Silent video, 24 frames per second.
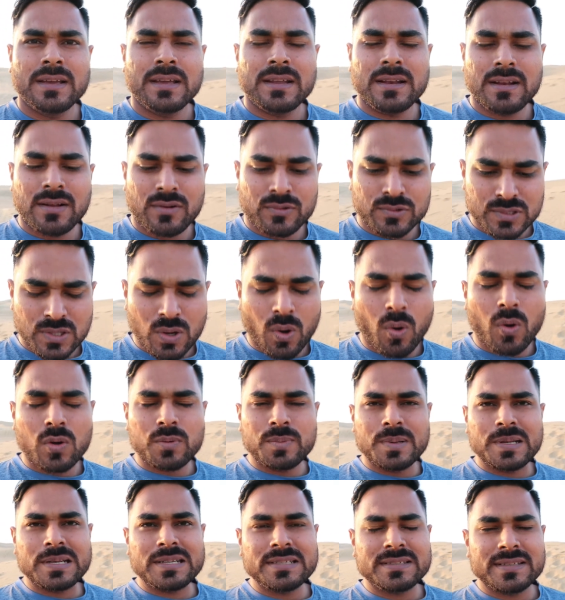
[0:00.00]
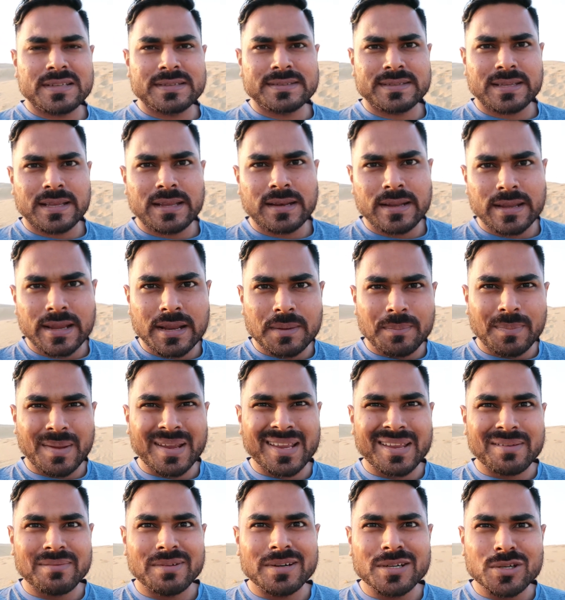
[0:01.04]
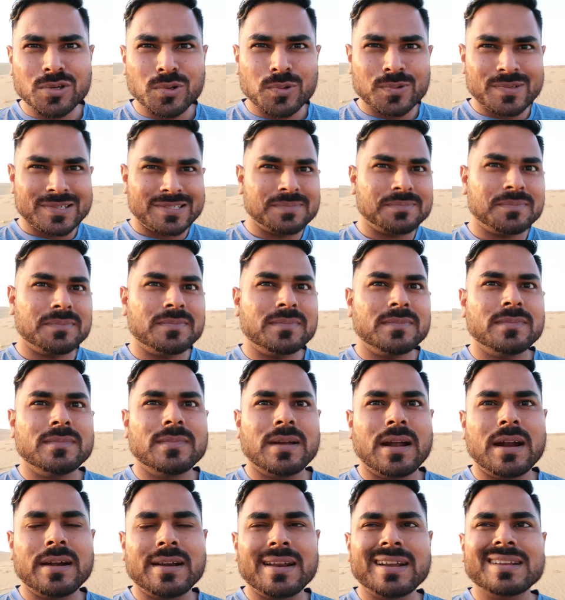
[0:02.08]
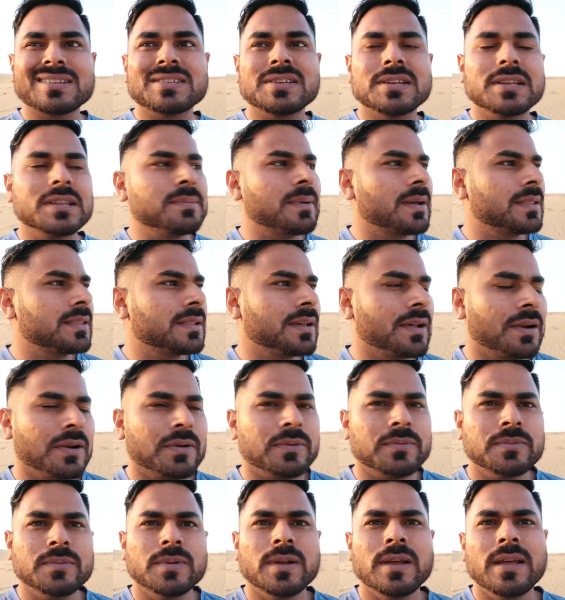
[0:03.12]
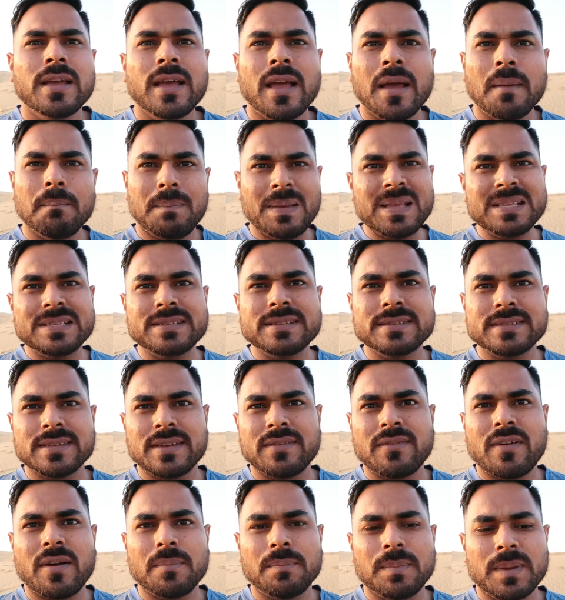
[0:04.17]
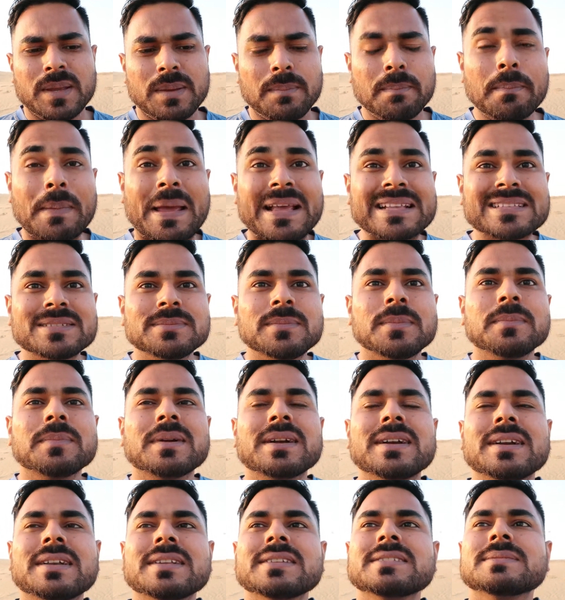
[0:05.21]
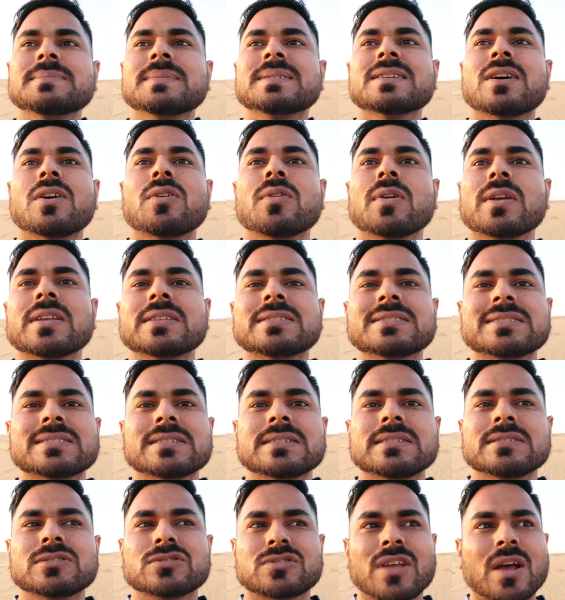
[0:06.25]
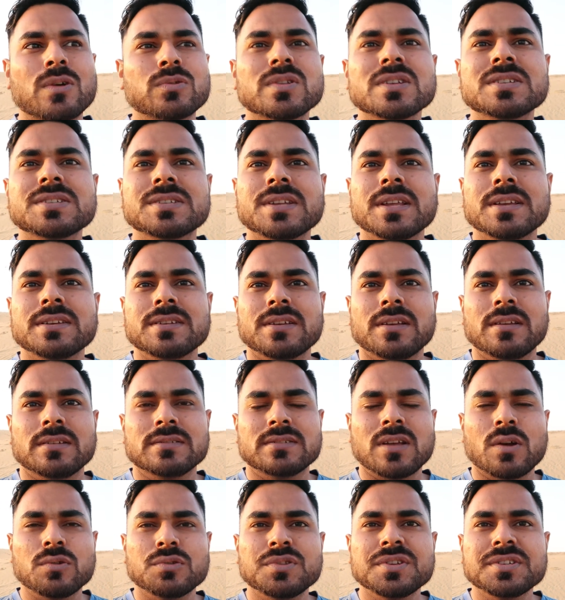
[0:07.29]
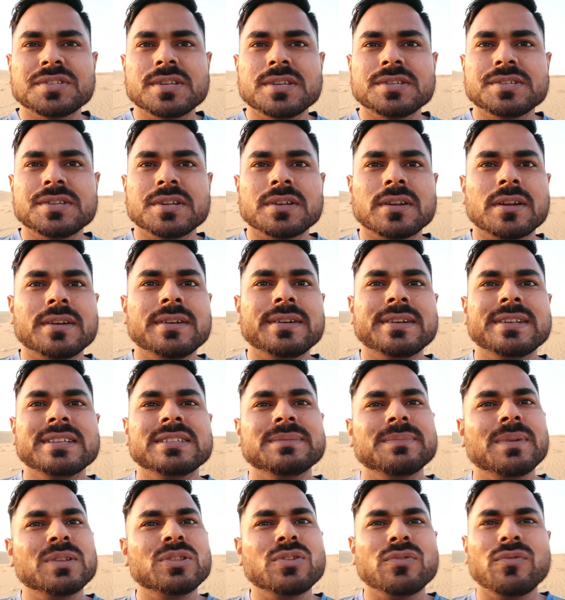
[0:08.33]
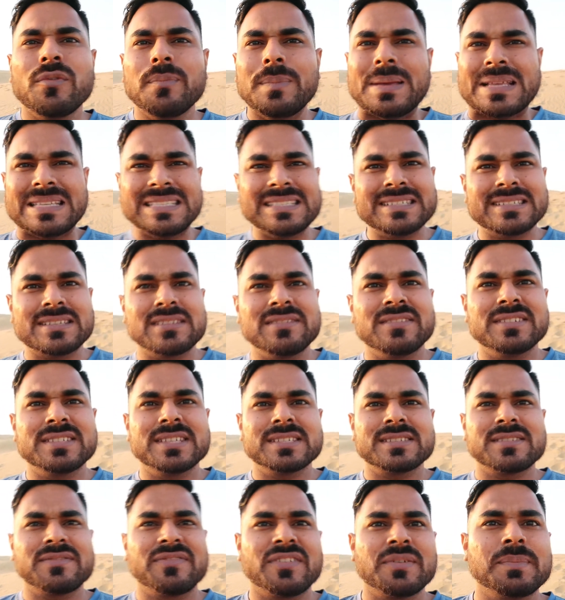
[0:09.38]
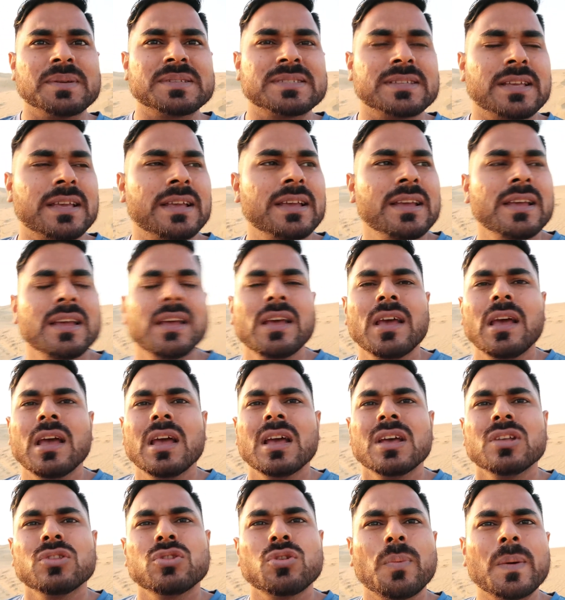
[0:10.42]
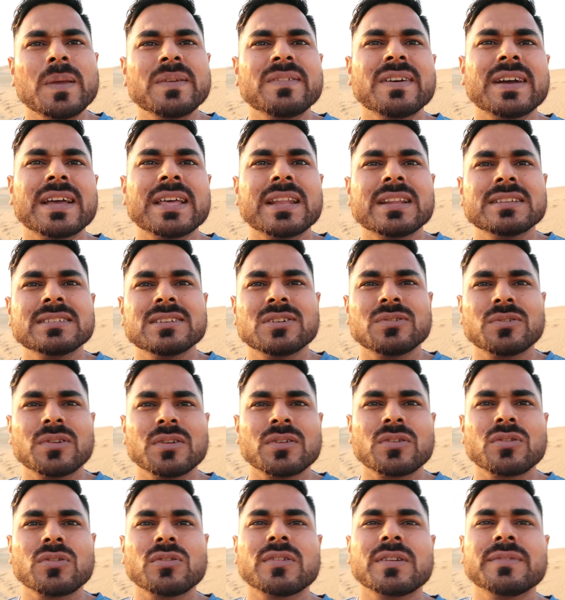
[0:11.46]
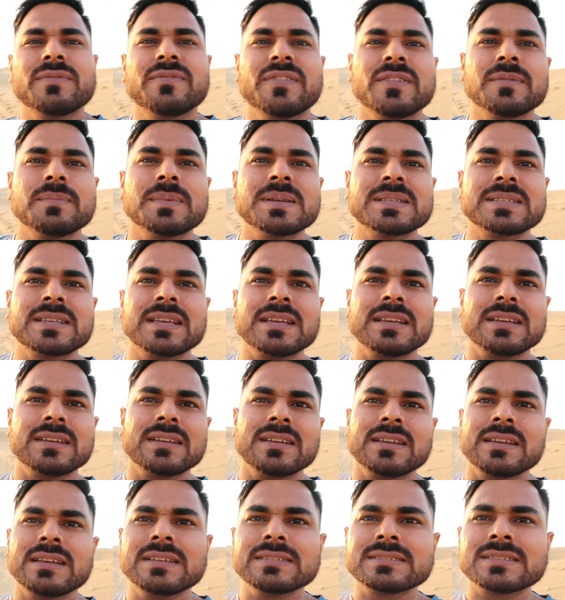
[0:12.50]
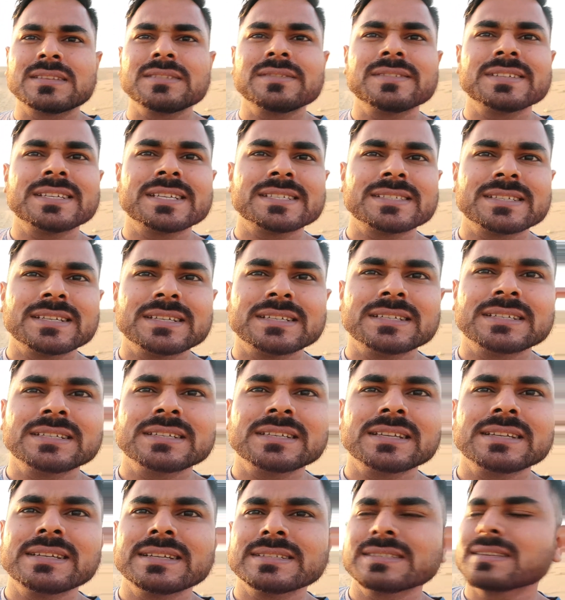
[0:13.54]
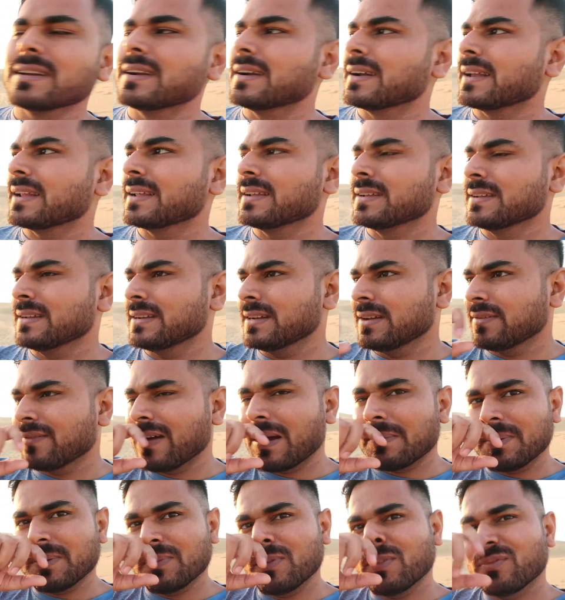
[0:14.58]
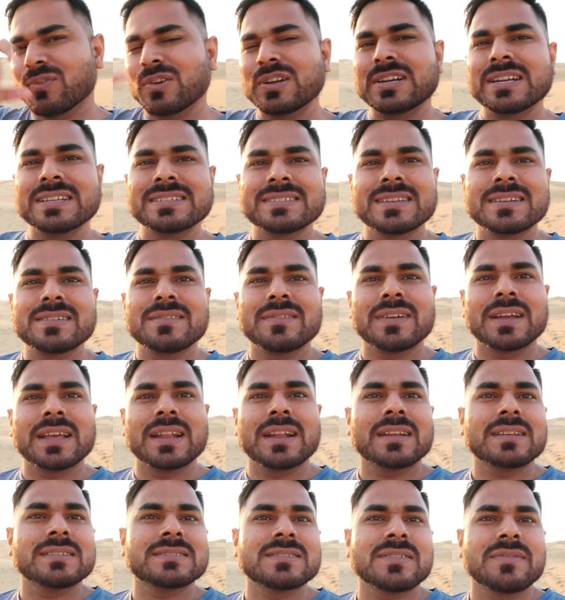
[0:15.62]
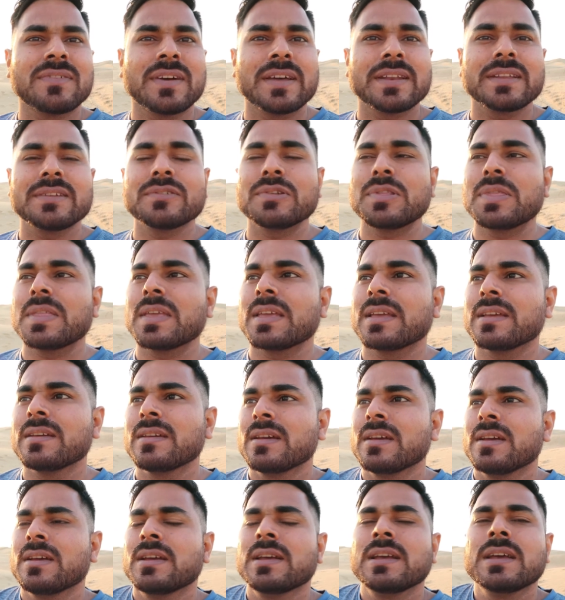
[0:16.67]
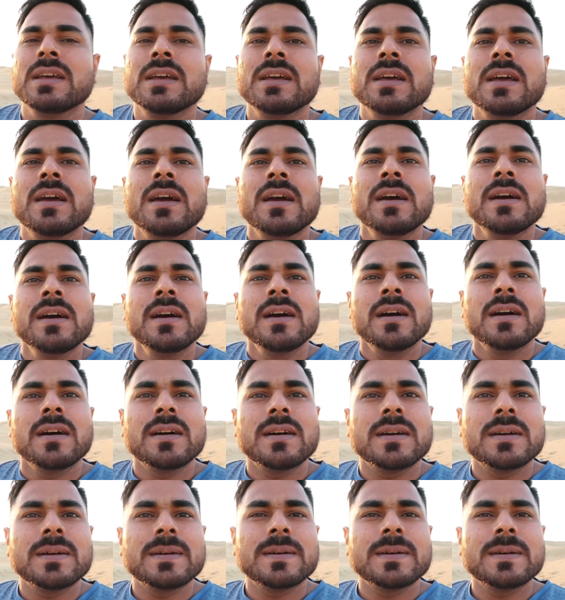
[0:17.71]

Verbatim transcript: है ना उसके और भी रीजंस हैं लेकिन मैं केवल टूरिज्म अट्रैक्शन की बात कर रहा हूँ बीचेस हैं वहाँ पे मैक्सिमम कंट्रीज़ में जाओगे साउथ ईस्ट साउथ ईस्ट एशियन कंट्रीज़ में तो वो बीचेस की वजह से फेमस हैं दुबई वगैरह जाओगे क्योंकि फेमस है इसकी वजह से ये डेजर्ट है है ना वहाँ पे भी वही डेजर्ट वगैरह की सफारी होती है आ,